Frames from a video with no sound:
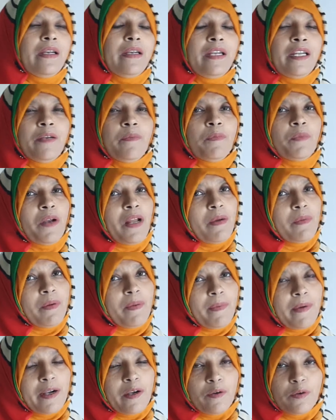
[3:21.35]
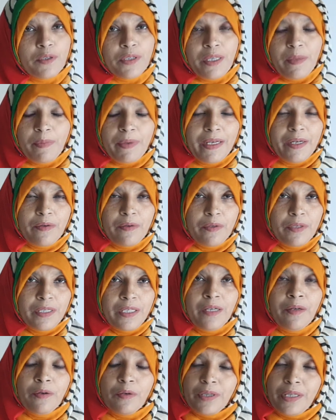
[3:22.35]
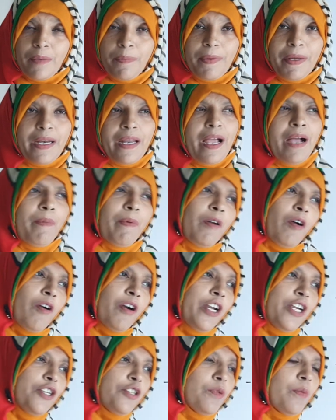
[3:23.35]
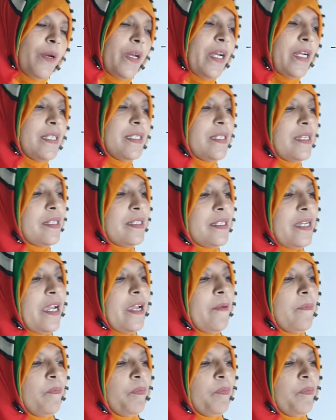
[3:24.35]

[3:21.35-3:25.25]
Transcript: নিট মুনাফা বা ক্ষতি বের করতে হতে পারে আবার অনেক সময় আছে যে